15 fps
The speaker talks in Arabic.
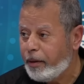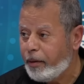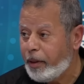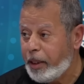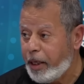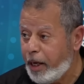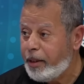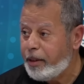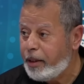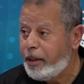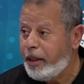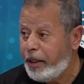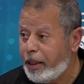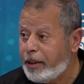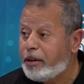ولهذا
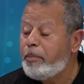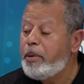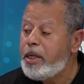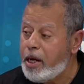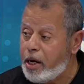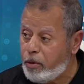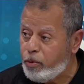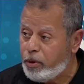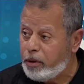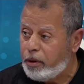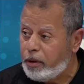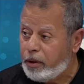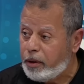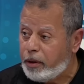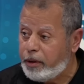اللي احنا نتمناو
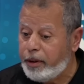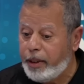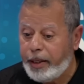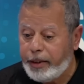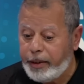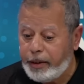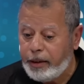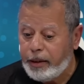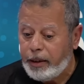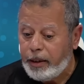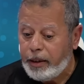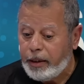يعني